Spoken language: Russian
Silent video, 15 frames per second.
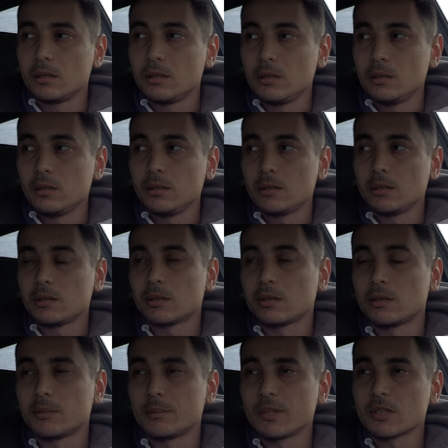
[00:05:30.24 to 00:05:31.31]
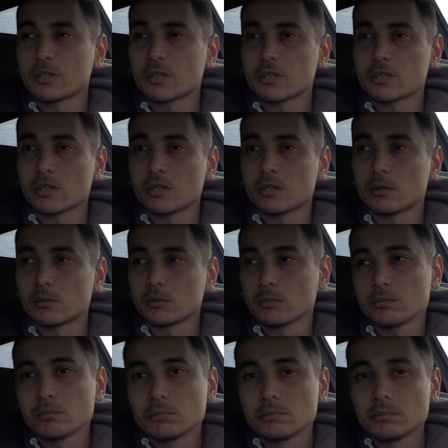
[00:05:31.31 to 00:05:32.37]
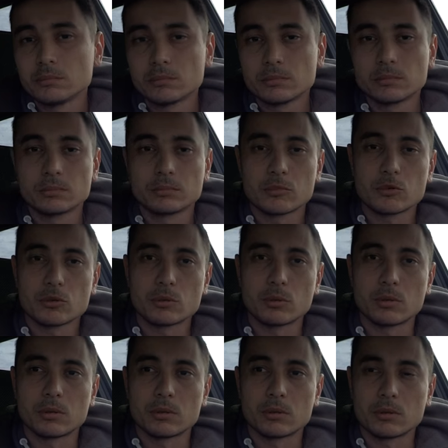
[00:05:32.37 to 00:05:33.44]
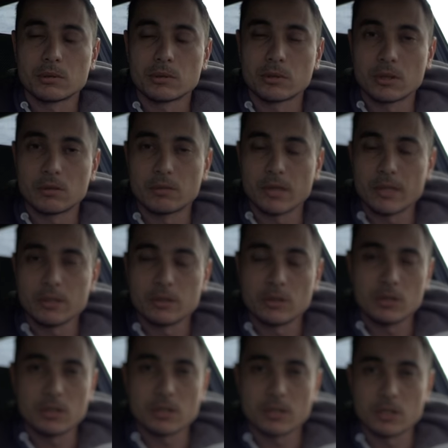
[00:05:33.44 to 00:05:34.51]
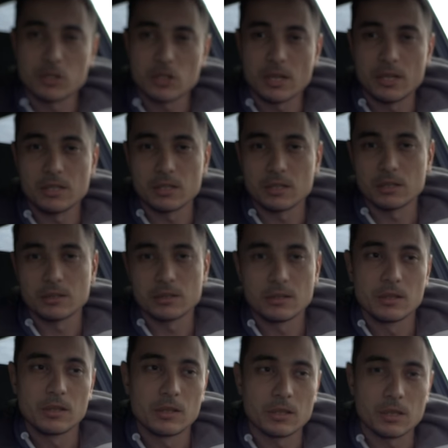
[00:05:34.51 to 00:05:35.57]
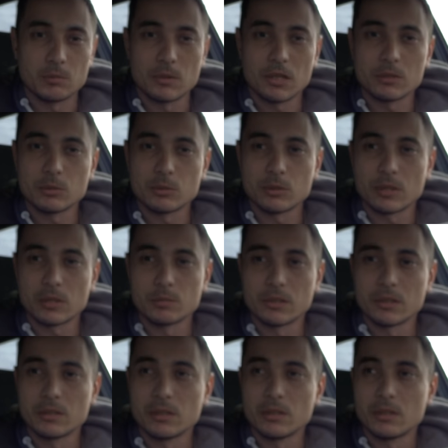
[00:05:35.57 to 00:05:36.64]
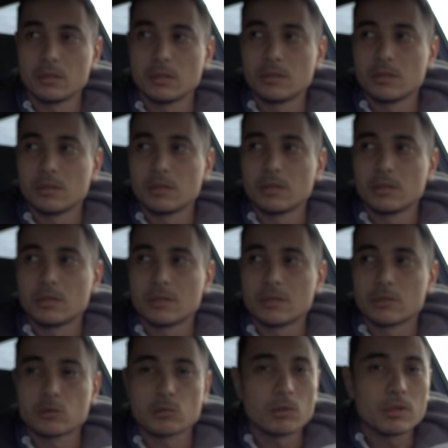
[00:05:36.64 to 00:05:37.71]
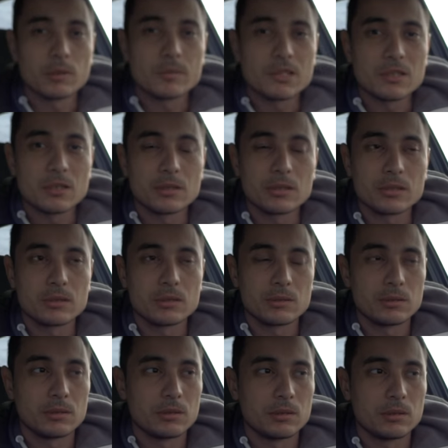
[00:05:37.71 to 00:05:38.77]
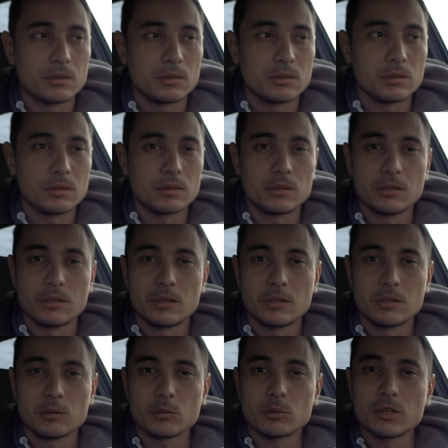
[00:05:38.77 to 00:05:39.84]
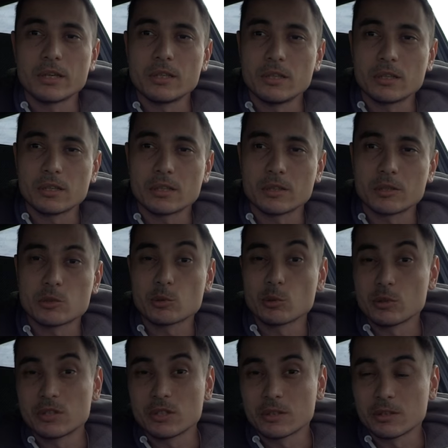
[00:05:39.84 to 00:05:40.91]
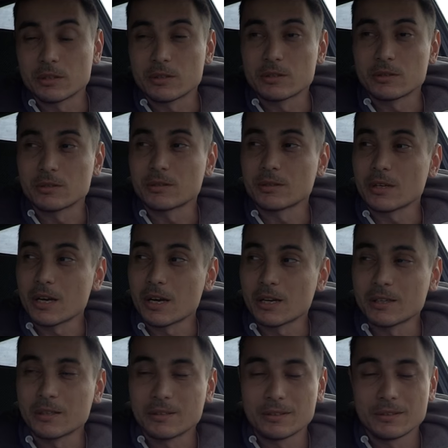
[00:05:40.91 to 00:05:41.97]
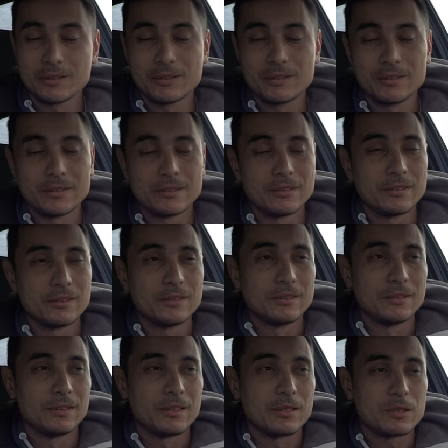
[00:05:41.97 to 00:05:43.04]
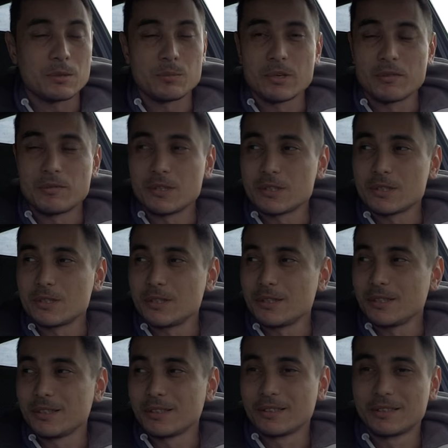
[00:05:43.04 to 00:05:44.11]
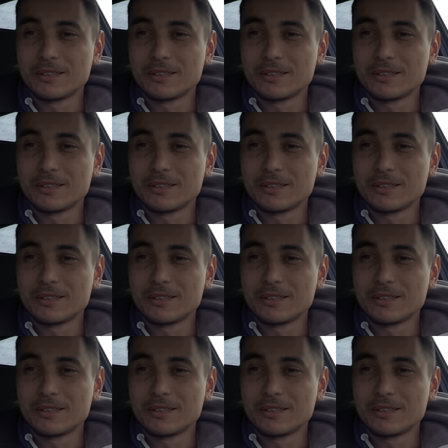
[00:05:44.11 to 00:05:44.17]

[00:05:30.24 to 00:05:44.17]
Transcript: И мне сказали, ну, что, давай, ты теперь начальник, командуй нами. Что нам делать? Куда ехать? Что делать? Как себя вести?